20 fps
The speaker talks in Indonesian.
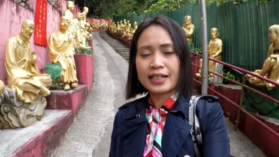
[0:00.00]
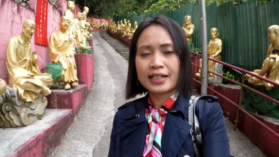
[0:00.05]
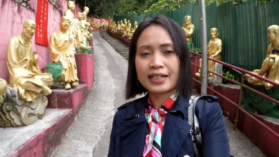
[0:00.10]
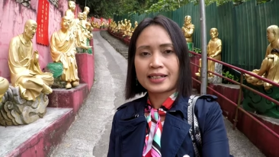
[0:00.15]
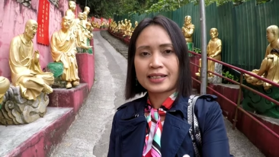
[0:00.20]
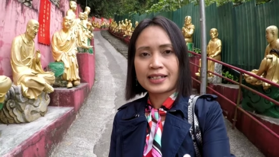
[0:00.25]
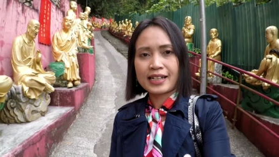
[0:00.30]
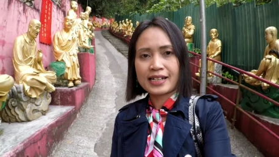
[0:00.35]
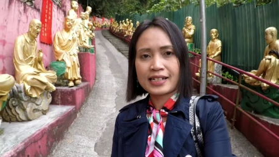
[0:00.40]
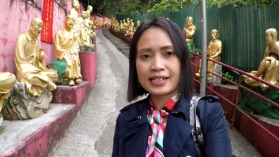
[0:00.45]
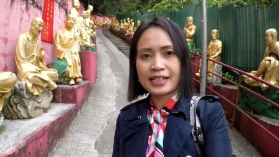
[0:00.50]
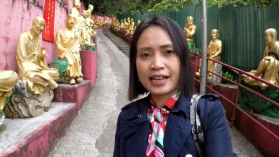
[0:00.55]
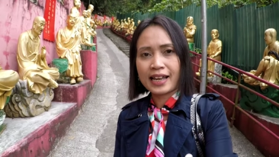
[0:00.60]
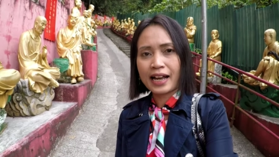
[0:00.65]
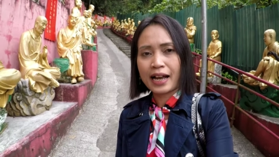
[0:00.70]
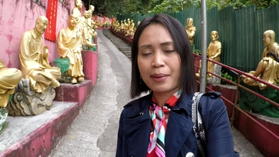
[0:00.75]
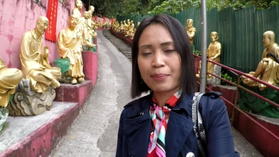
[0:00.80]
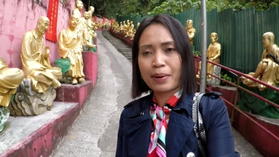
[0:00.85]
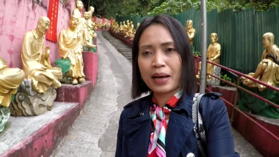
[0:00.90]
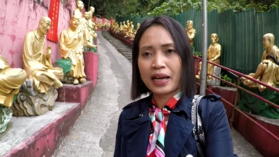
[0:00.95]
jadi kerjaan
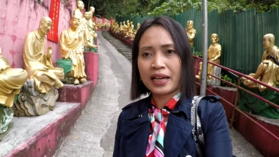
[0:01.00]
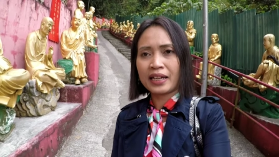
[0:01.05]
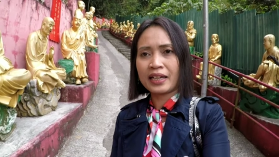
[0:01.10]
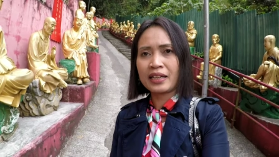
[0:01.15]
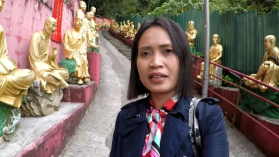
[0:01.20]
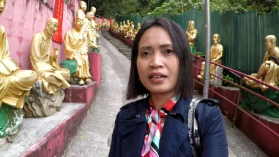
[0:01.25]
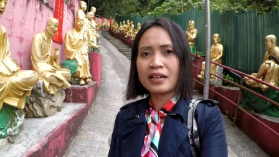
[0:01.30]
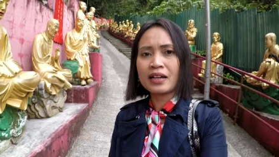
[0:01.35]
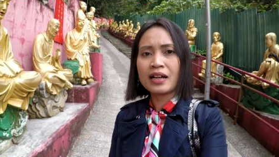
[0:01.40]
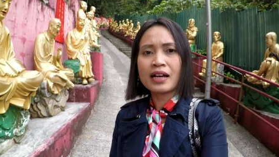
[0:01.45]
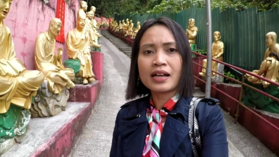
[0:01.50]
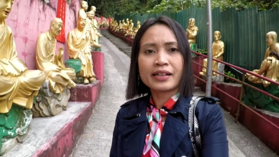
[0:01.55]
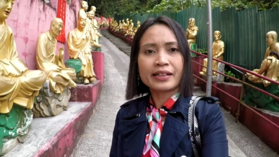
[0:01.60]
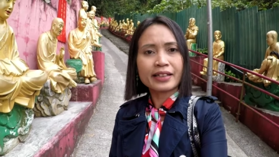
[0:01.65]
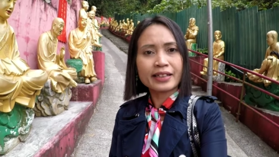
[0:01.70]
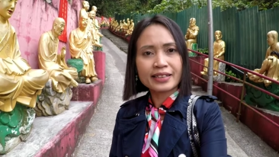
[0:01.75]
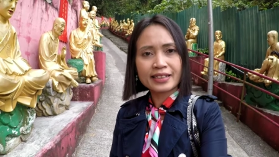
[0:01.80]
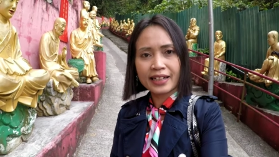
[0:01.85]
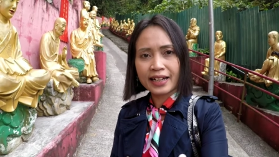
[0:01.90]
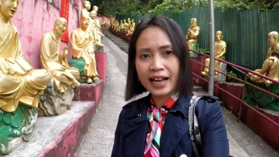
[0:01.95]
saya ngapain
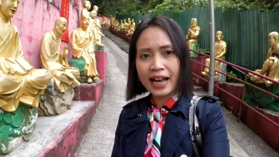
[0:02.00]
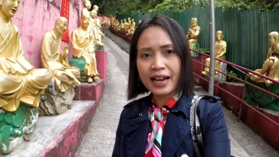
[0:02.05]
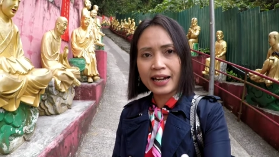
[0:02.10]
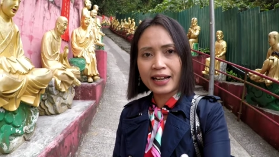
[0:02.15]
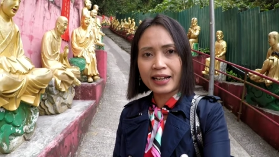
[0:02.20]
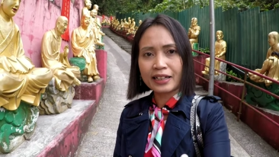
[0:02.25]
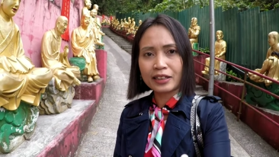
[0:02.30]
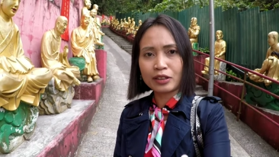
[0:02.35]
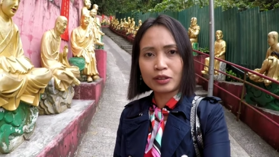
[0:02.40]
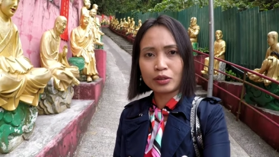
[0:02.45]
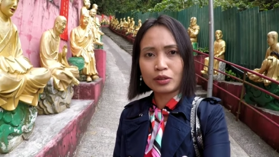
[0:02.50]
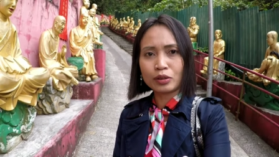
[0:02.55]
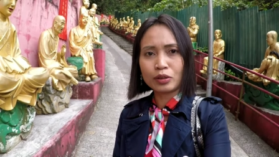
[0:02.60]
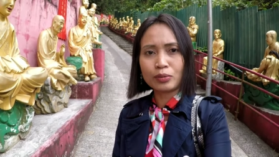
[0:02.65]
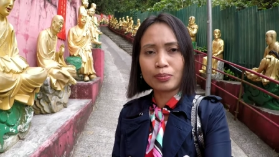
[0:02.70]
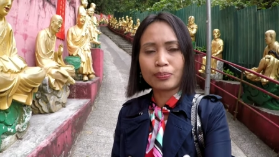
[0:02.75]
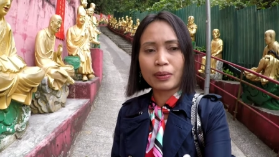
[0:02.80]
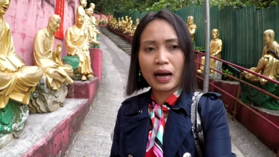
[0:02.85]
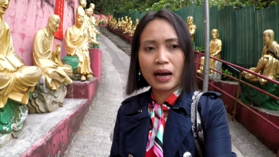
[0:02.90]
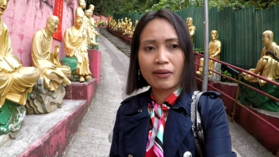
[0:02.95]
yang jaga anak itu
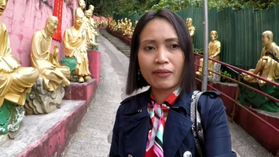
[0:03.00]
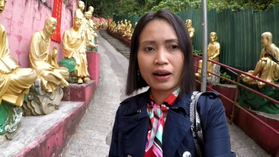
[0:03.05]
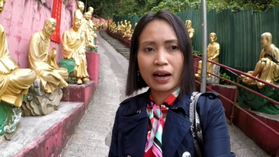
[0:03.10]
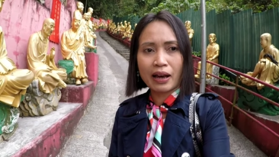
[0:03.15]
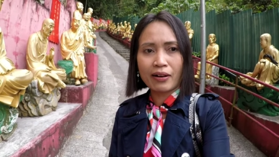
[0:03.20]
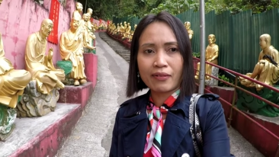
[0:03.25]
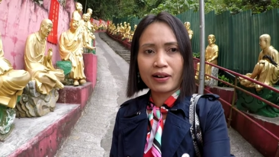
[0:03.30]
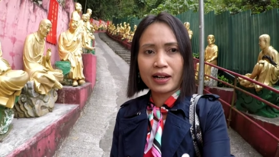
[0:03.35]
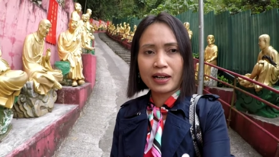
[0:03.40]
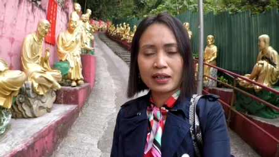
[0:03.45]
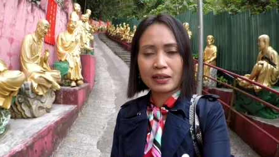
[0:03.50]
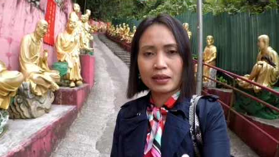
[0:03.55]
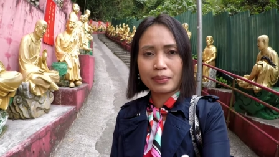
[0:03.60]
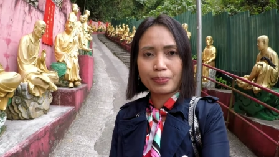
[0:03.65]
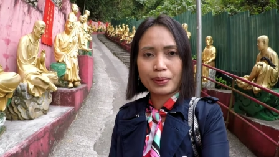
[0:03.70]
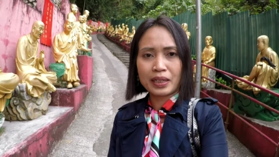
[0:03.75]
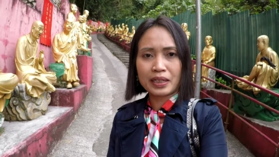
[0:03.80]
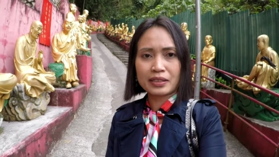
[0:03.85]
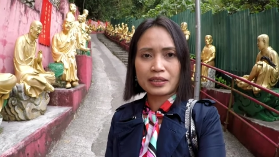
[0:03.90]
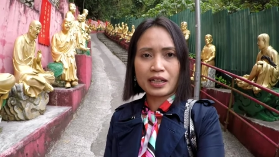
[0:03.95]
awal-awal
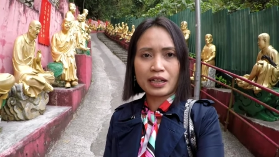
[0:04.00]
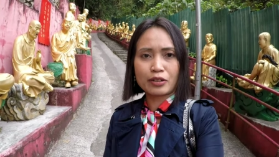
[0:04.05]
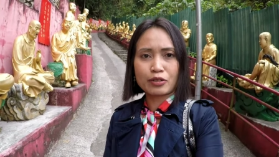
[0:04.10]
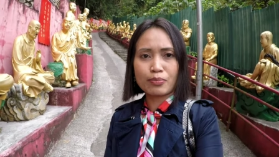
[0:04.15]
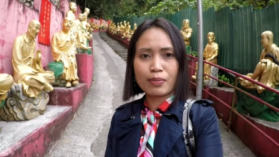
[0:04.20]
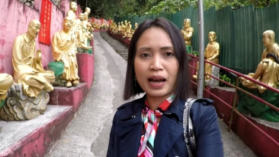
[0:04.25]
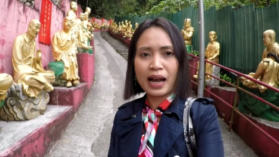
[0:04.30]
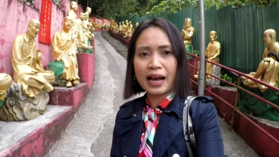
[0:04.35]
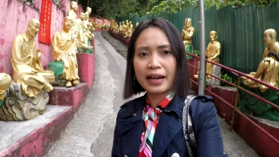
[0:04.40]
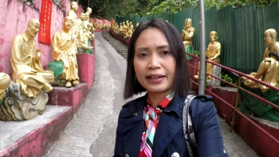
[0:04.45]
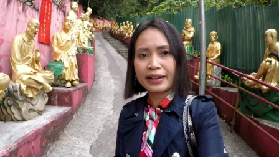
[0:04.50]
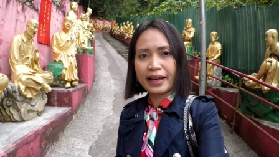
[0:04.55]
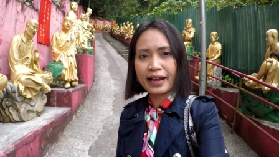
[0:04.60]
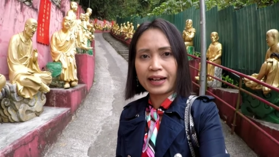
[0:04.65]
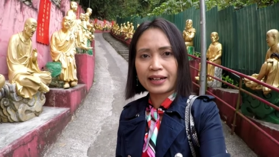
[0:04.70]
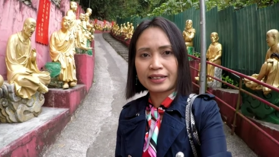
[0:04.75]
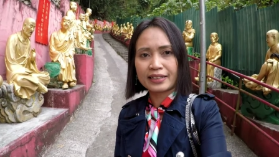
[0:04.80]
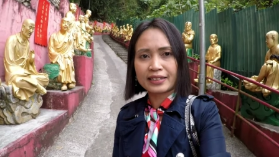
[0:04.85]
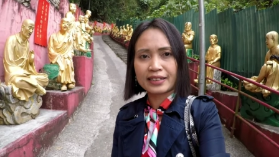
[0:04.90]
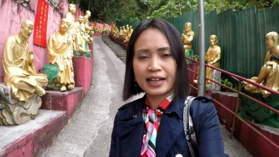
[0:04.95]
pekerjaan rumah ada
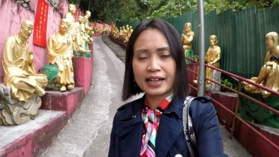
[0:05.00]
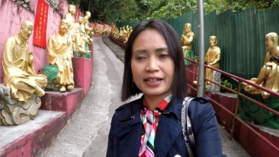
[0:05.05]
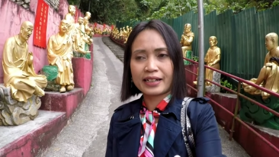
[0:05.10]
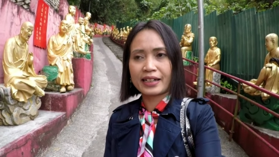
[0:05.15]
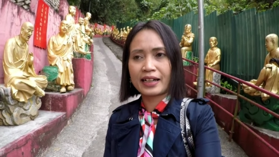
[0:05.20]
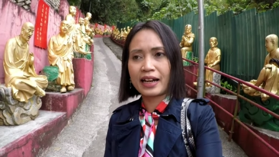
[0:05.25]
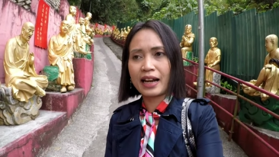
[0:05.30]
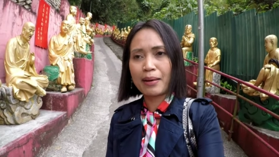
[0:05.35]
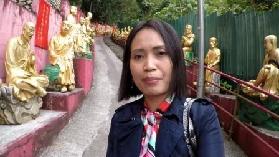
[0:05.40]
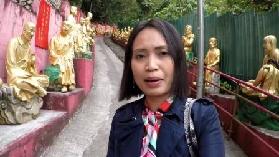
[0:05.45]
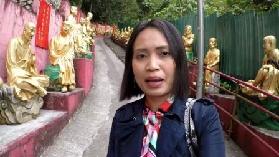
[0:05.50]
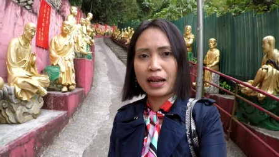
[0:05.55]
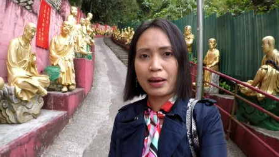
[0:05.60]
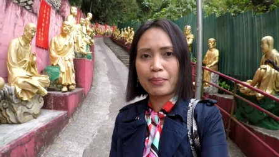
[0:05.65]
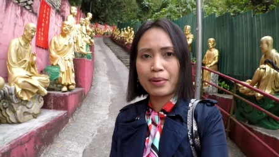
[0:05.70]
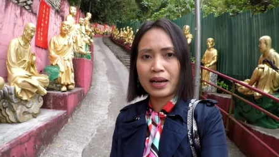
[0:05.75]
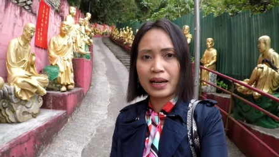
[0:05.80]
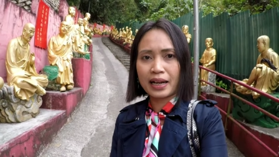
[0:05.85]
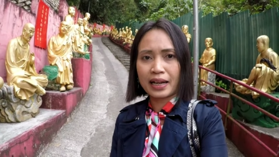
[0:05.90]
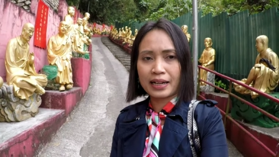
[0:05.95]
yang ngerjain ya
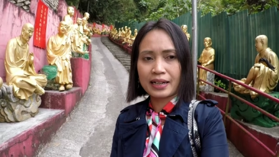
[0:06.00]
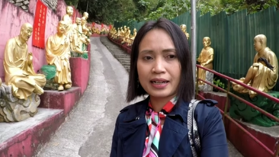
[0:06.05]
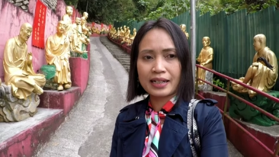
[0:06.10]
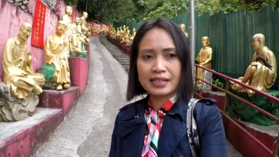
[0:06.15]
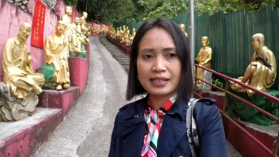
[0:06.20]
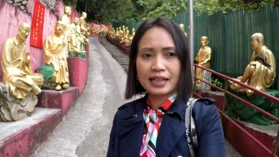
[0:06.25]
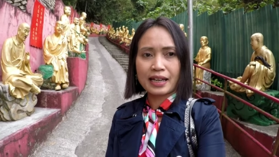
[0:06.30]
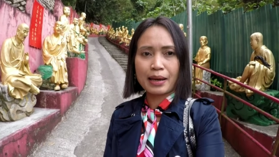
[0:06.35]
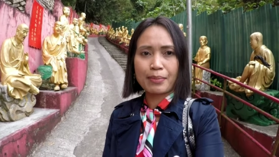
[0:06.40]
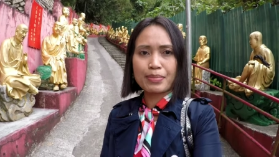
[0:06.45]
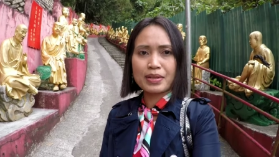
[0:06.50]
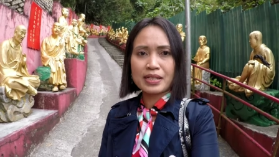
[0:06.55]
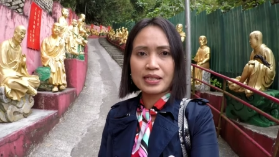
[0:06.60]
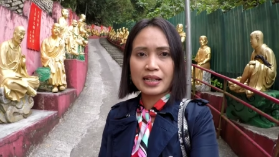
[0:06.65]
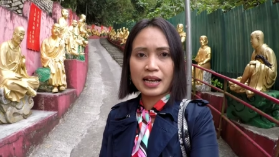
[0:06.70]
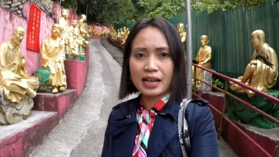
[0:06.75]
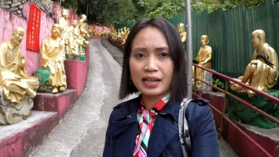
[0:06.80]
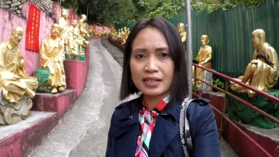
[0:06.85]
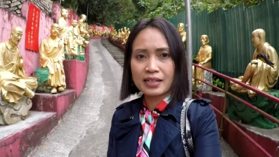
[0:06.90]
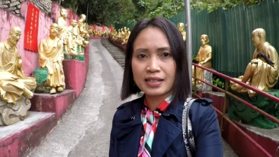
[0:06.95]
lama-lama karena saya
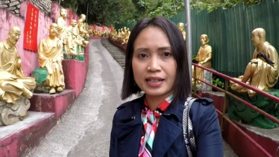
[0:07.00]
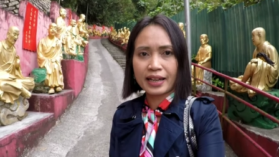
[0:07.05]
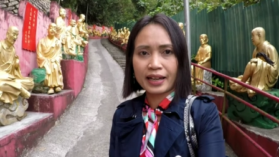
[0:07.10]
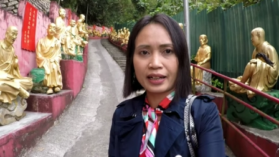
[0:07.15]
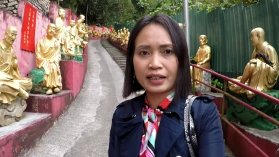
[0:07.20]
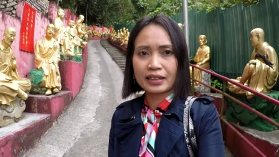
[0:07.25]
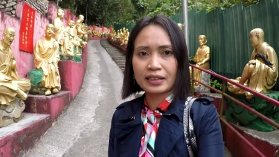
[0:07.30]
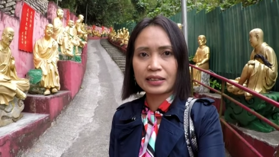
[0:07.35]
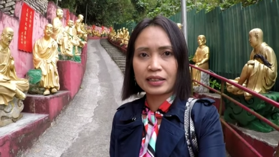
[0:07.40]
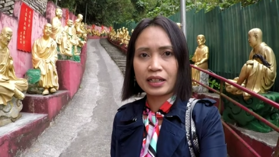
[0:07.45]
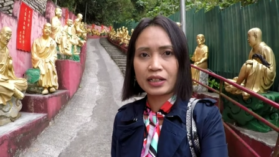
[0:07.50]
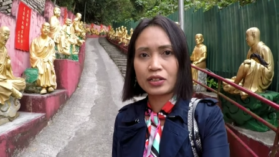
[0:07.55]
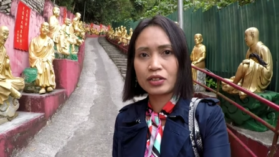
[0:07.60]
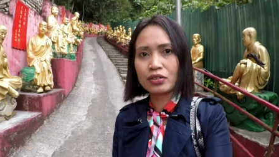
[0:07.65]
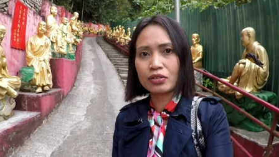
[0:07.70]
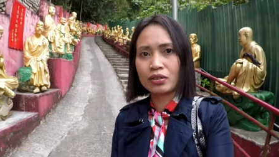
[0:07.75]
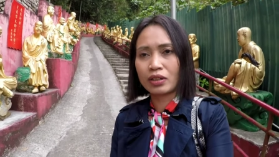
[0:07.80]
bisa saya kerjain